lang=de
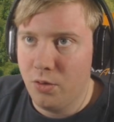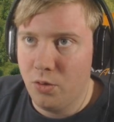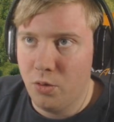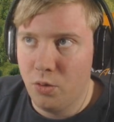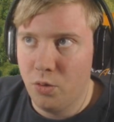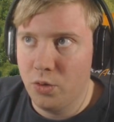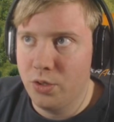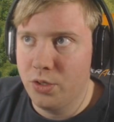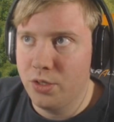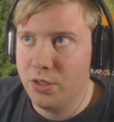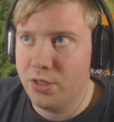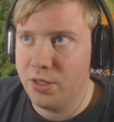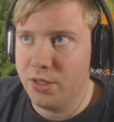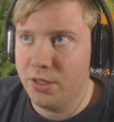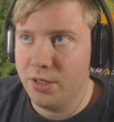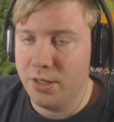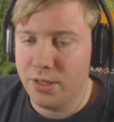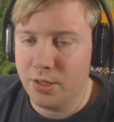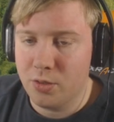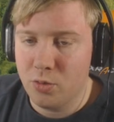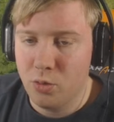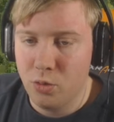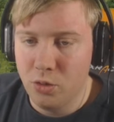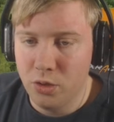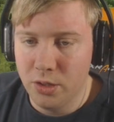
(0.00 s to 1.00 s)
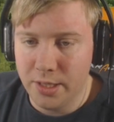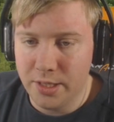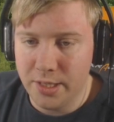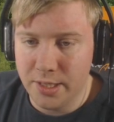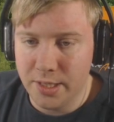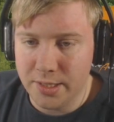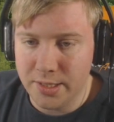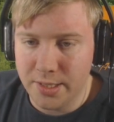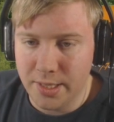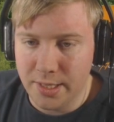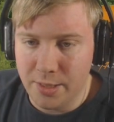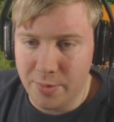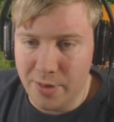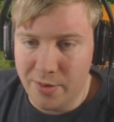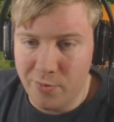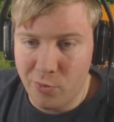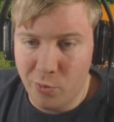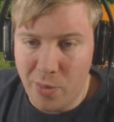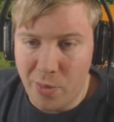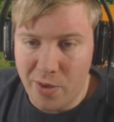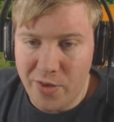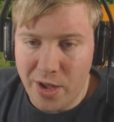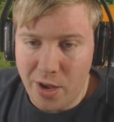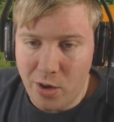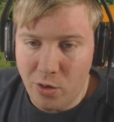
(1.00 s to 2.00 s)
Und äh, gucken dann tatsächlich mal.
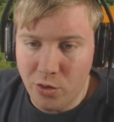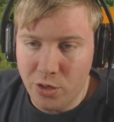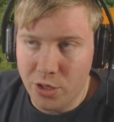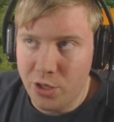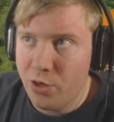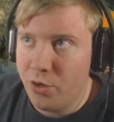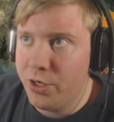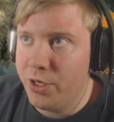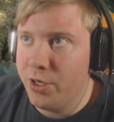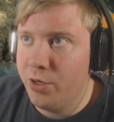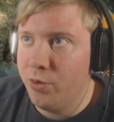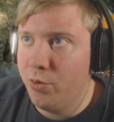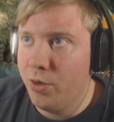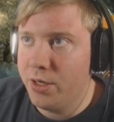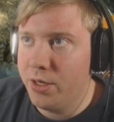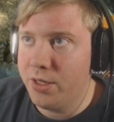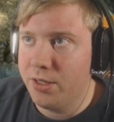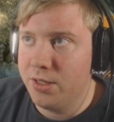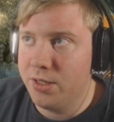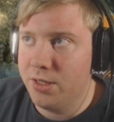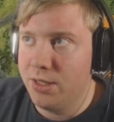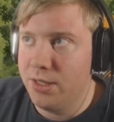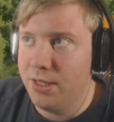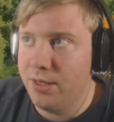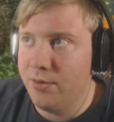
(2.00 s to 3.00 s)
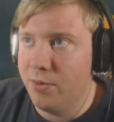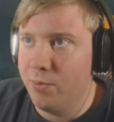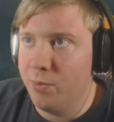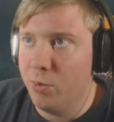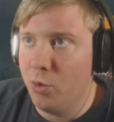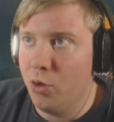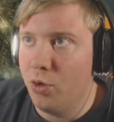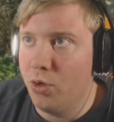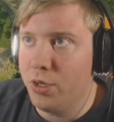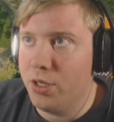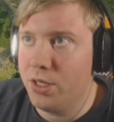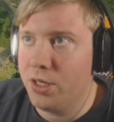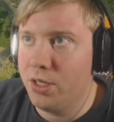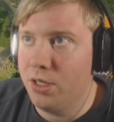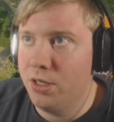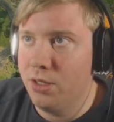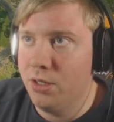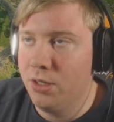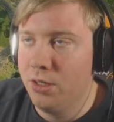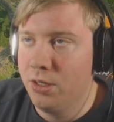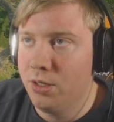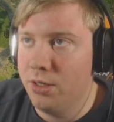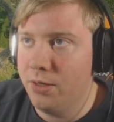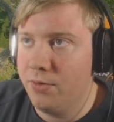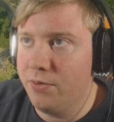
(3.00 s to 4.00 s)
Wobei wir auch eine neue Nordinsel irgendwann
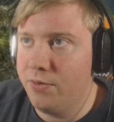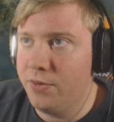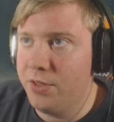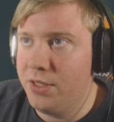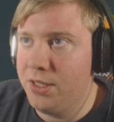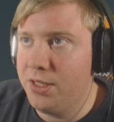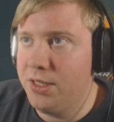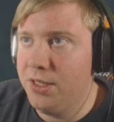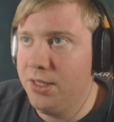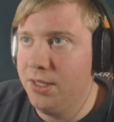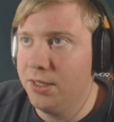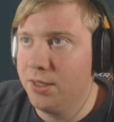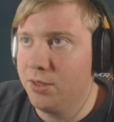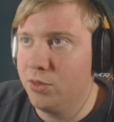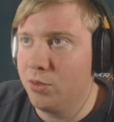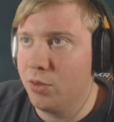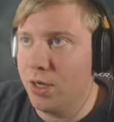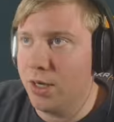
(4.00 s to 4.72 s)
bräuchten. Da finde ich die jetzt